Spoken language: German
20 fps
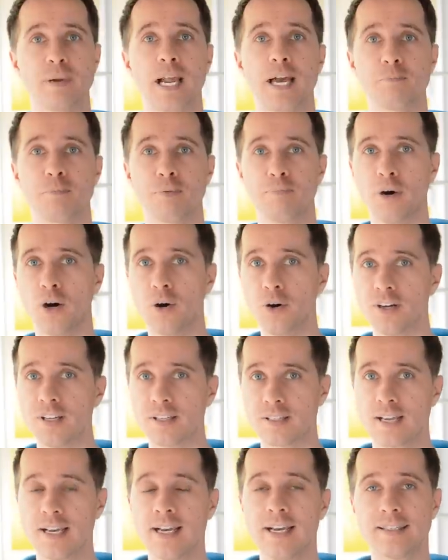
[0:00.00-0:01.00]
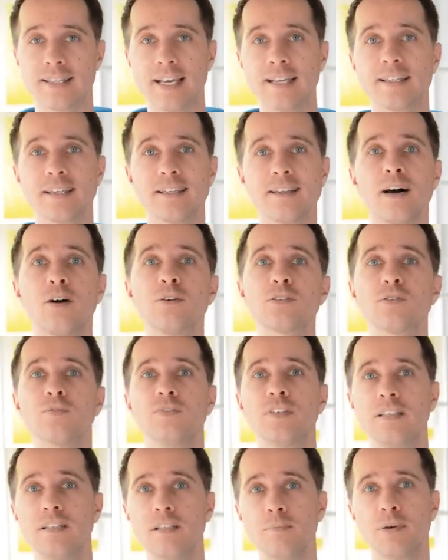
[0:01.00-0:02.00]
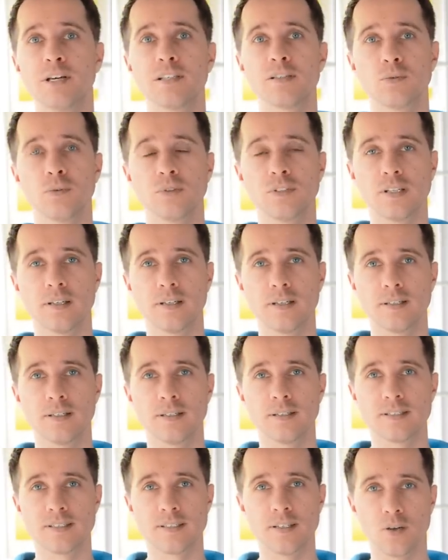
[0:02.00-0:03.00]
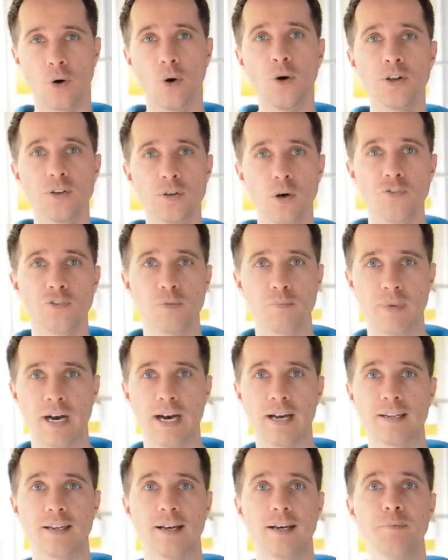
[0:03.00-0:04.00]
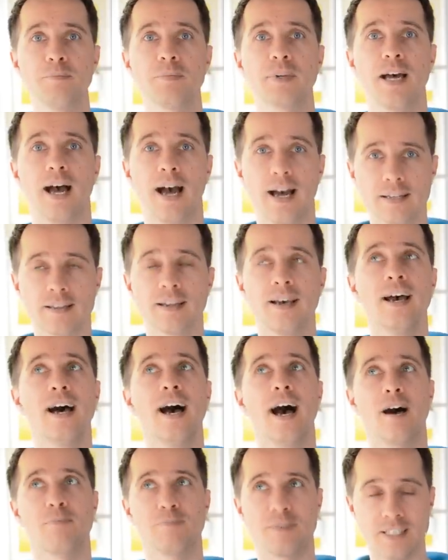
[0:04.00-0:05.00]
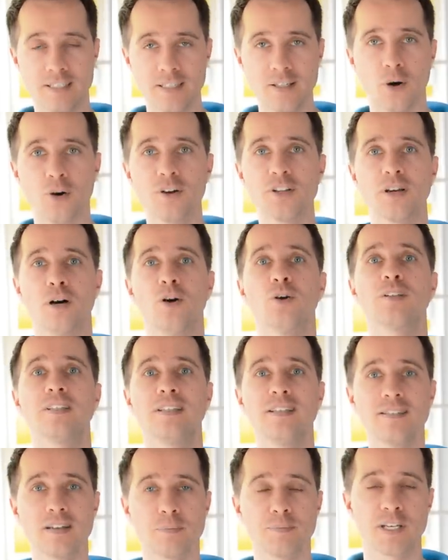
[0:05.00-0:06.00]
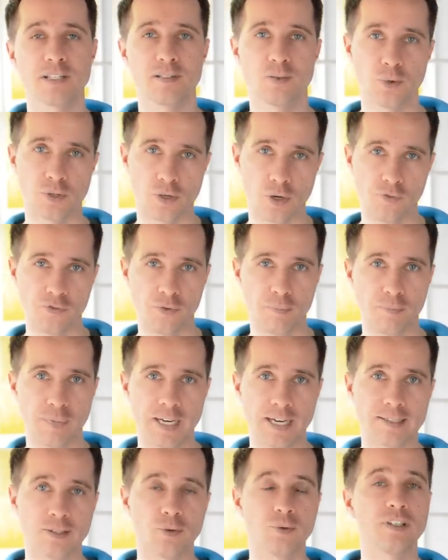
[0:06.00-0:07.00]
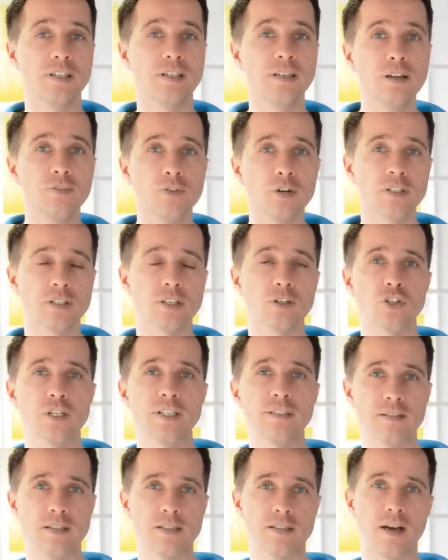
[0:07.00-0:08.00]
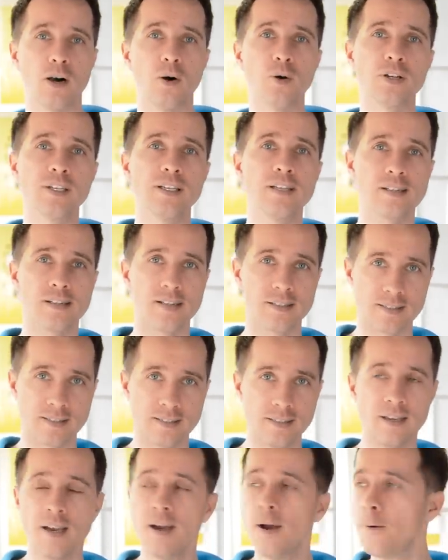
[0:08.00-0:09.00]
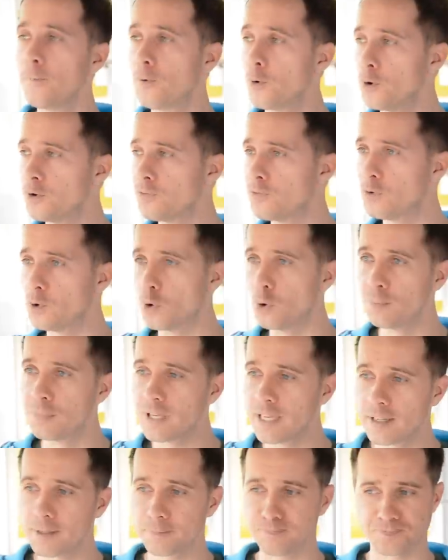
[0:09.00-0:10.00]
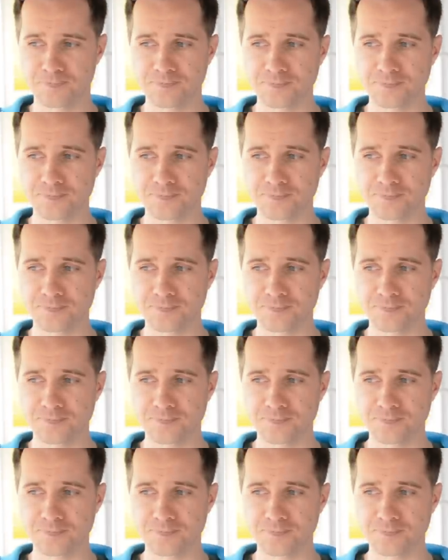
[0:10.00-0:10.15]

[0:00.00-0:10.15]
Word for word: bleibt bei euch. Denn genauso wie die Person äh, sich euch offenbart hat, hat, habt ihr euch auch dieser Person offenbart. Und ihr wollt ja schließlich auch nicht, dass sie irgendwie rumgeht